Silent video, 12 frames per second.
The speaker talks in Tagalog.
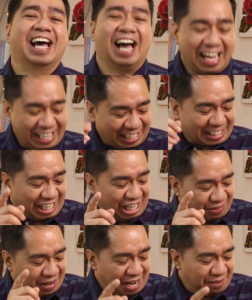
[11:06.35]
Ang
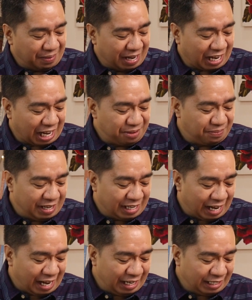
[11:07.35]
ikalawa, mga
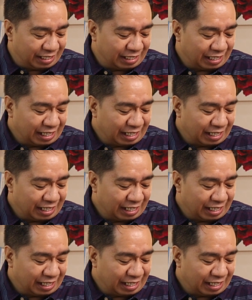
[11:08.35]
kaibigan,